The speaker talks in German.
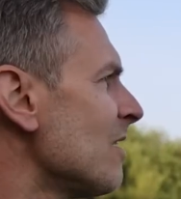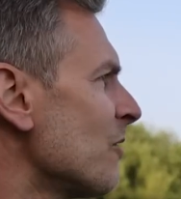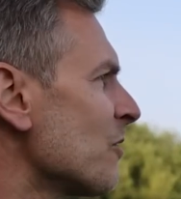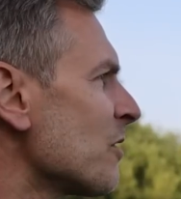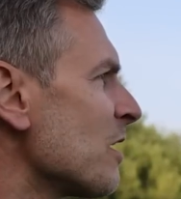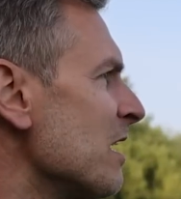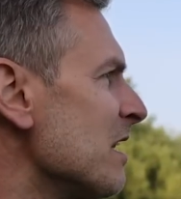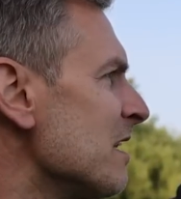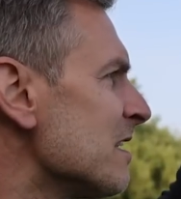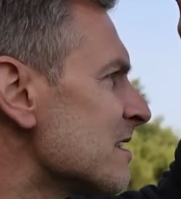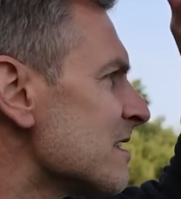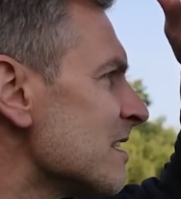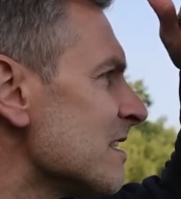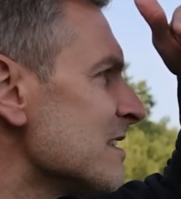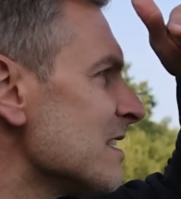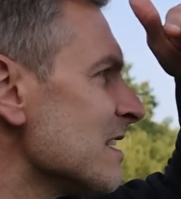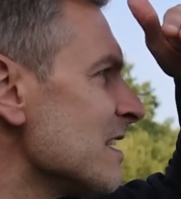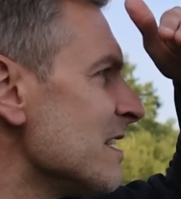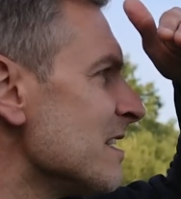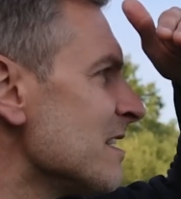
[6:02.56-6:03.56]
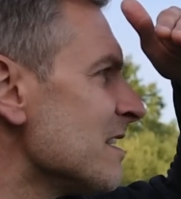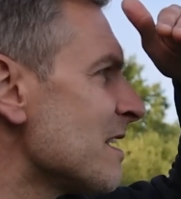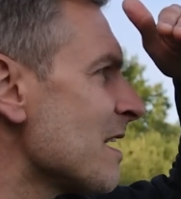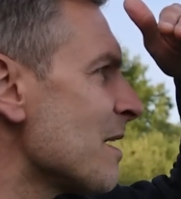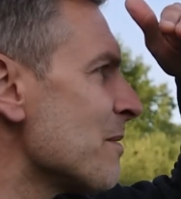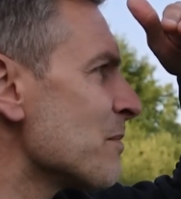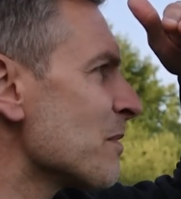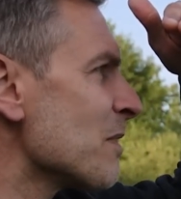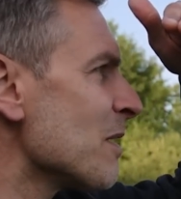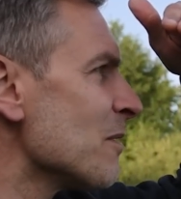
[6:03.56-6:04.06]
Oh, da hinten ist tatsächlich ein
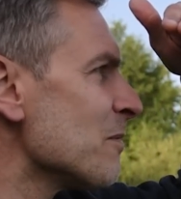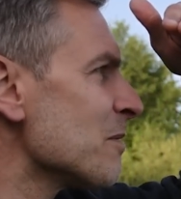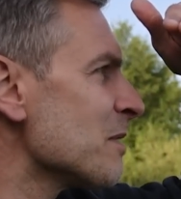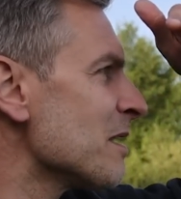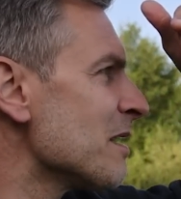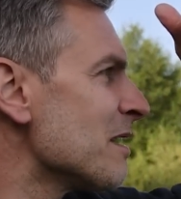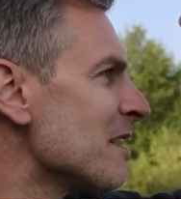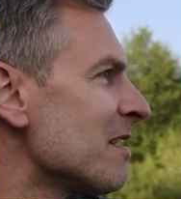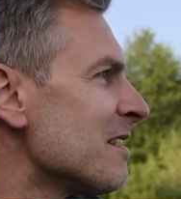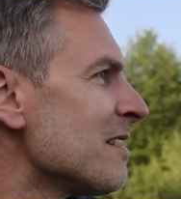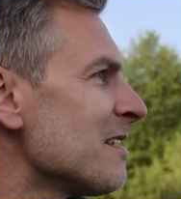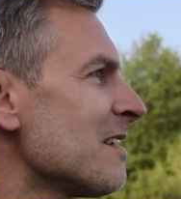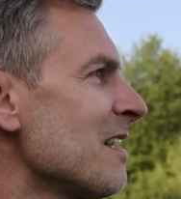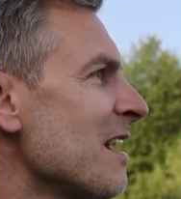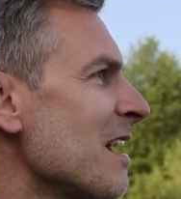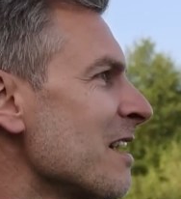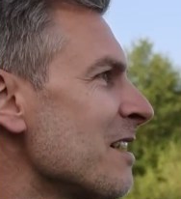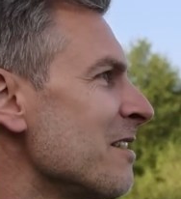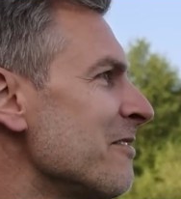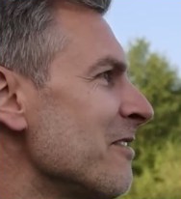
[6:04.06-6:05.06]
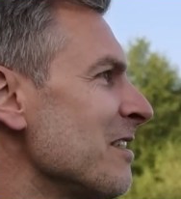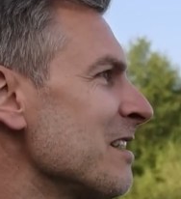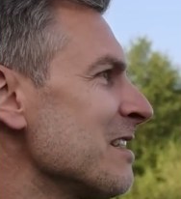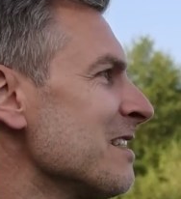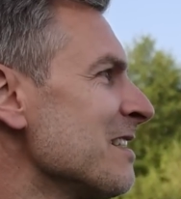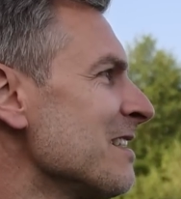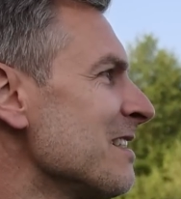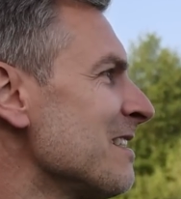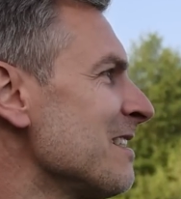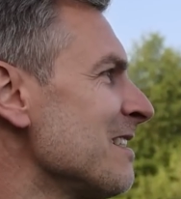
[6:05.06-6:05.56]
Camp, glaube ich. Da angeln
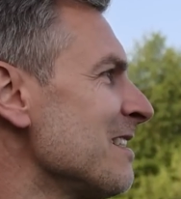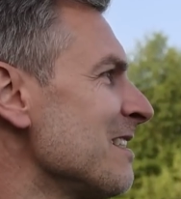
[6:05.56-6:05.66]
welche.